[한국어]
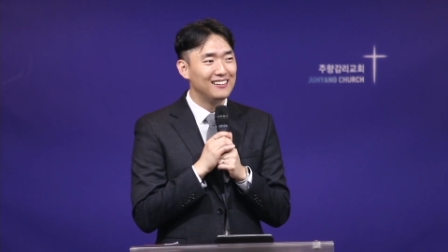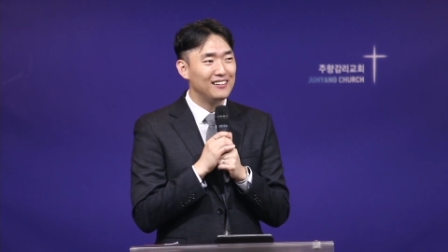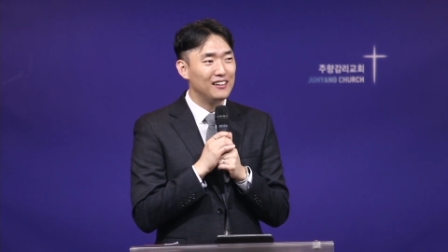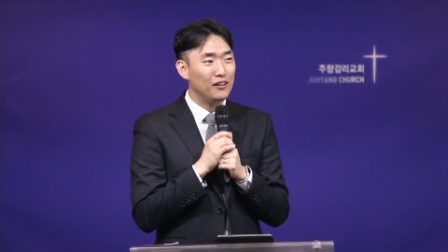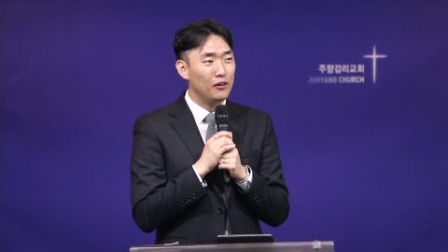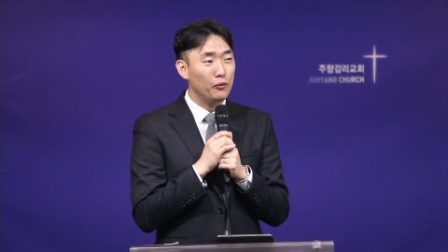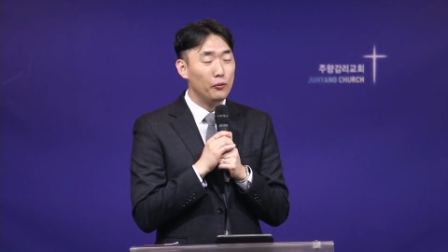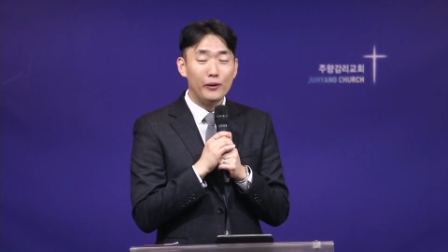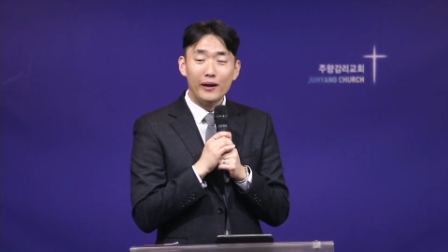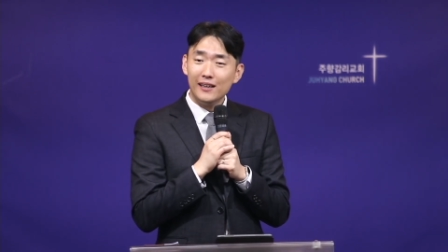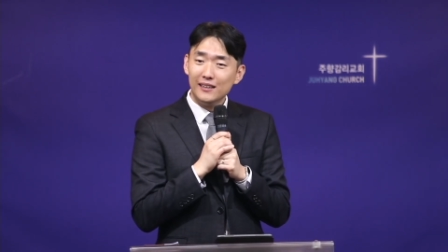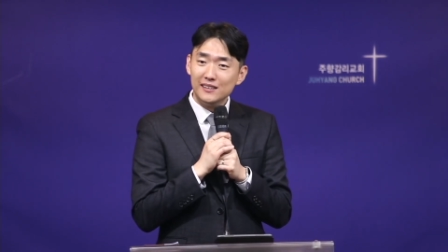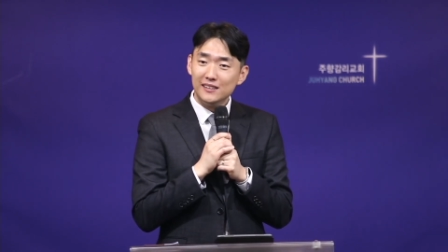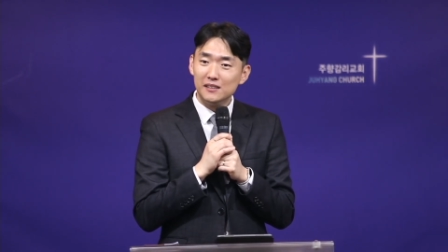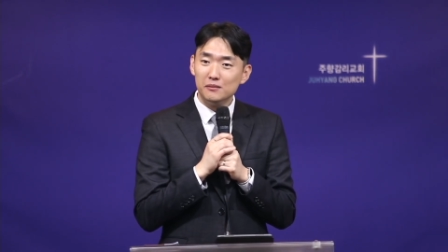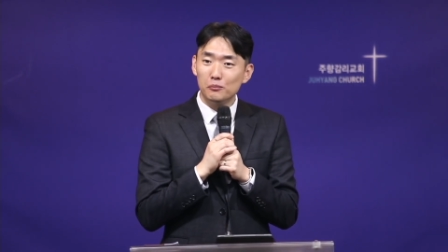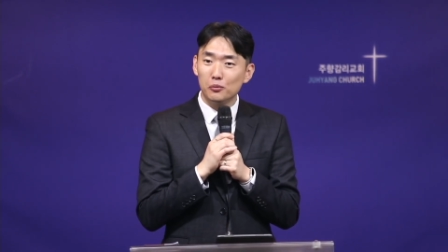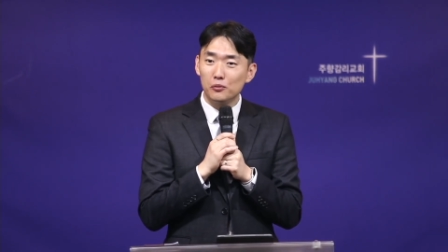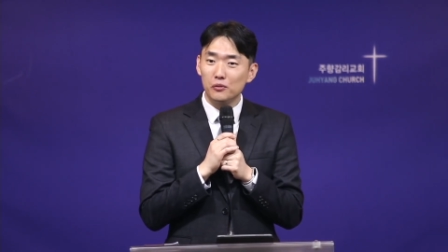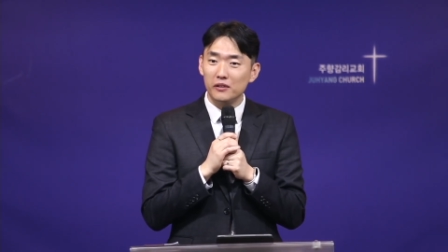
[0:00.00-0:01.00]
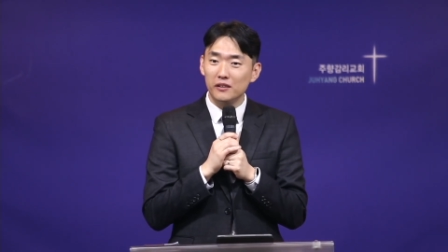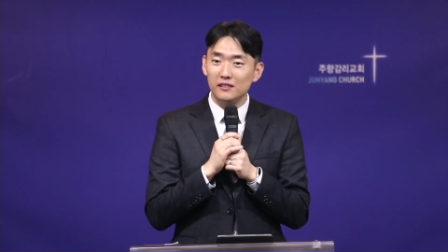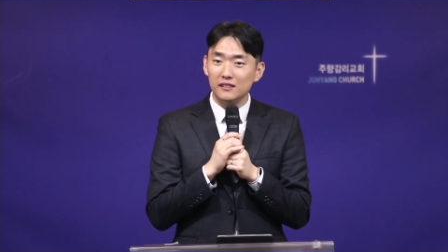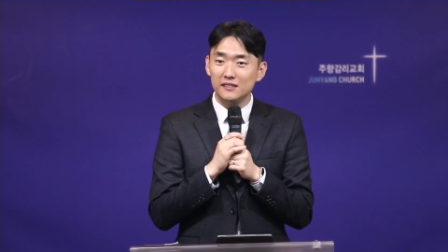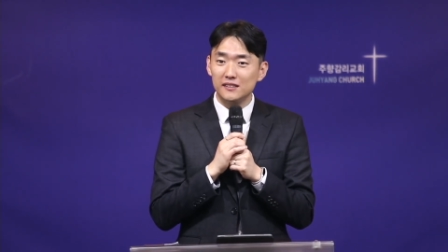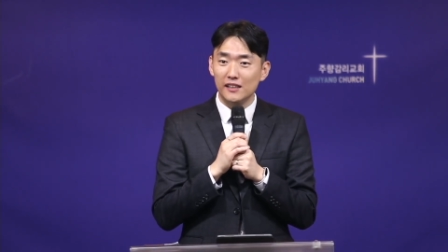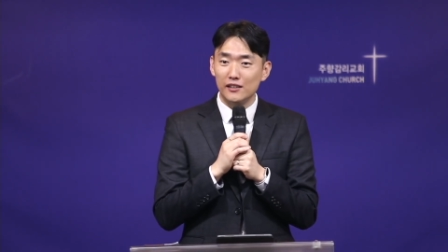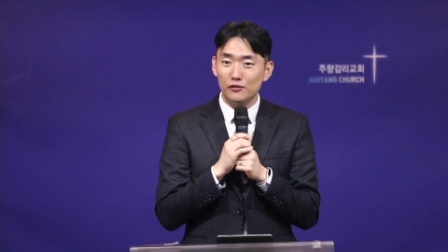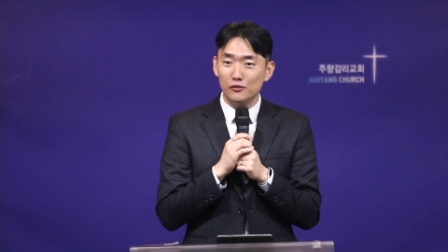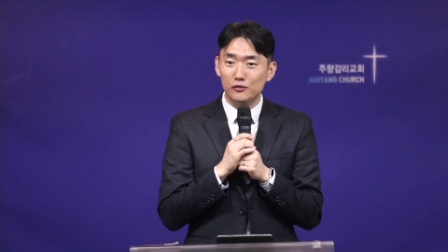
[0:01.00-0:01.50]
왜인지 모르겠는데
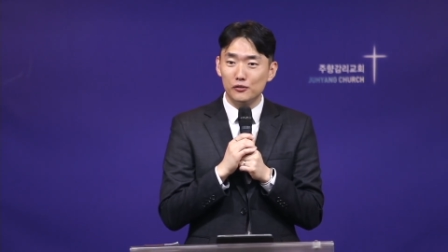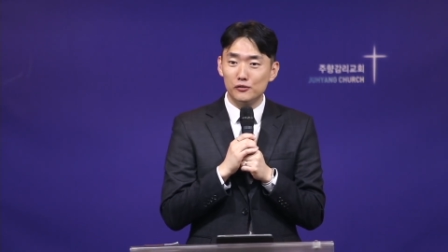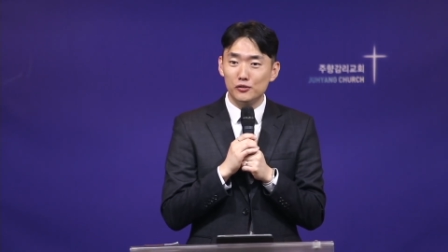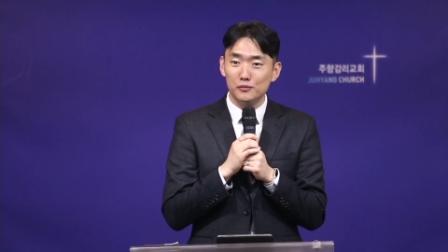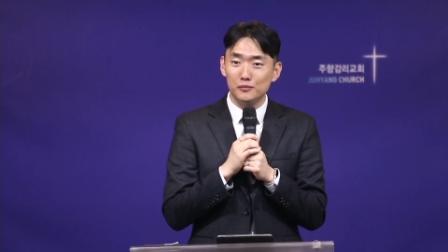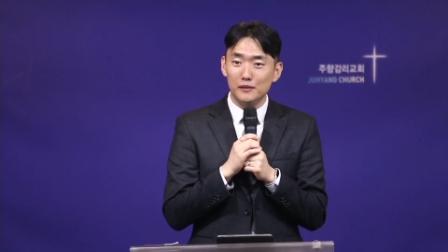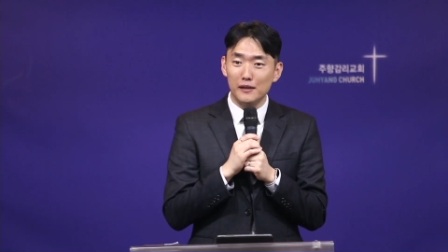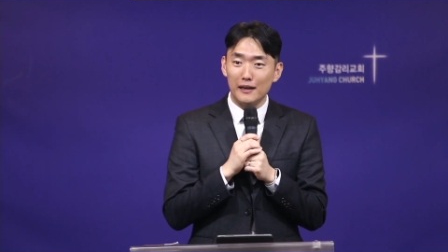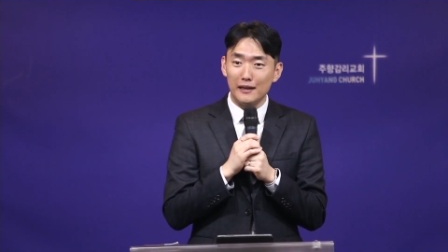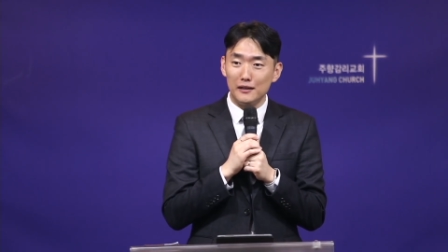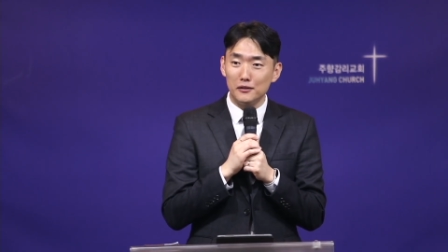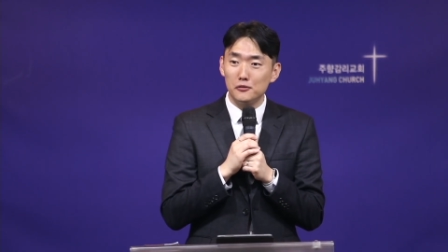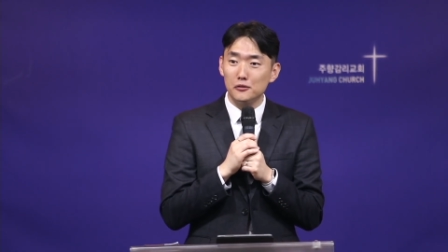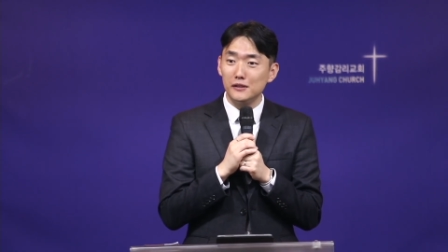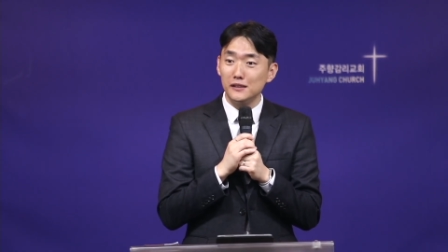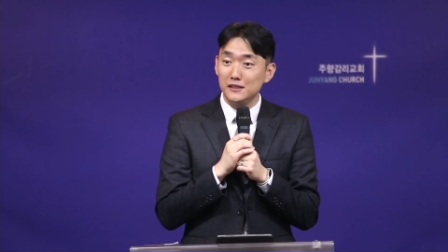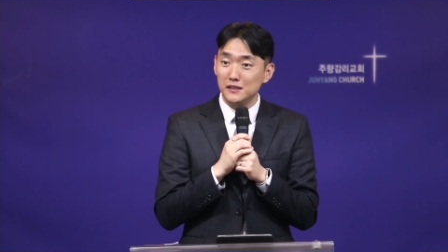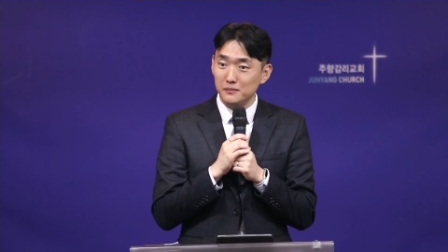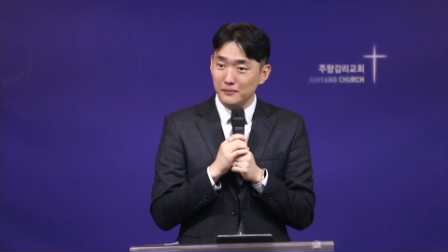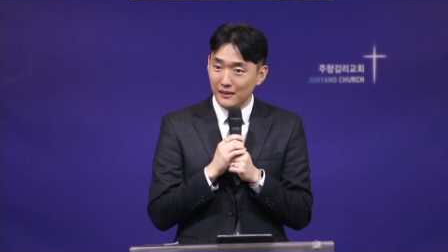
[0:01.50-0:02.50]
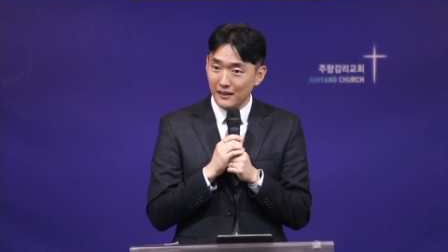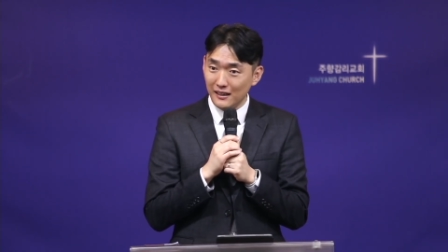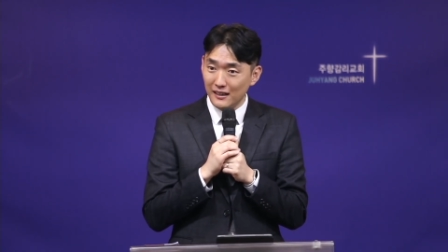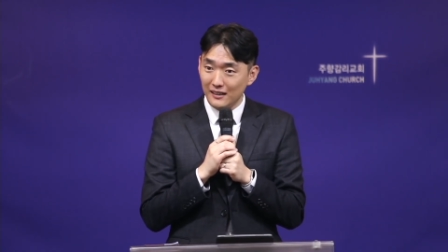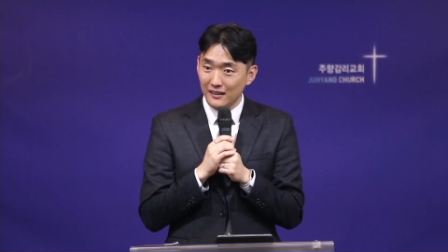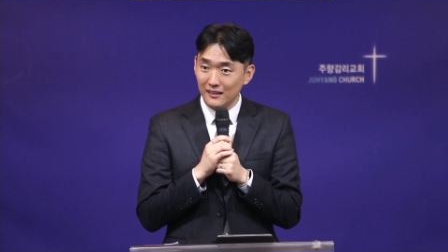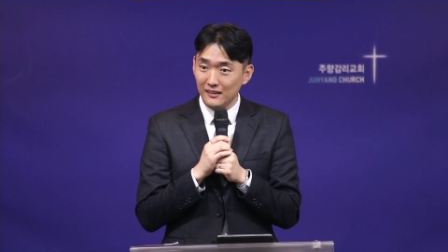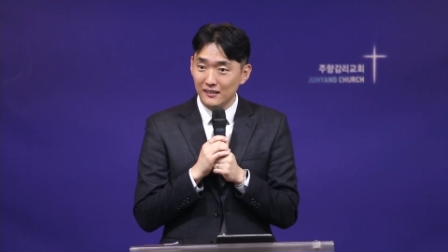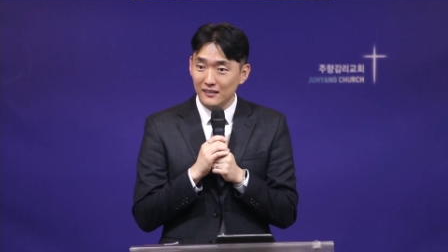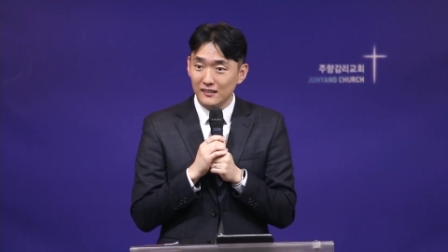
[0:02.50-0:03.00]
제 유튜브 알고리즘에